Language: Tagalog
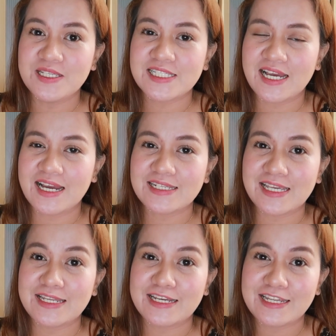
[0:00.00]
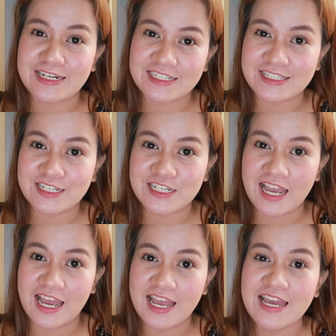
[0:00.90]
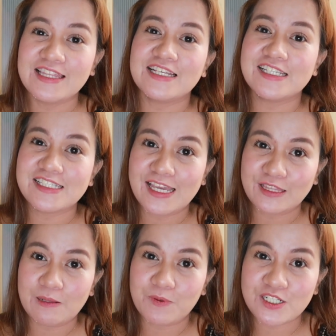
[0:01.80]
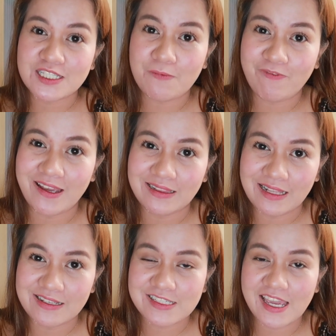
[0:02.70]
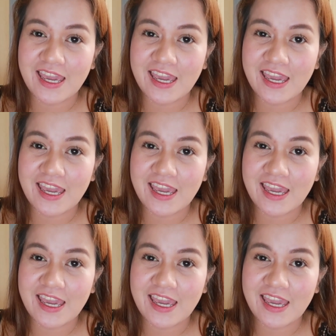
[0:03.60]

Minsan kasi nagkikris na siya, nagsisettle pa siya sa fine lines.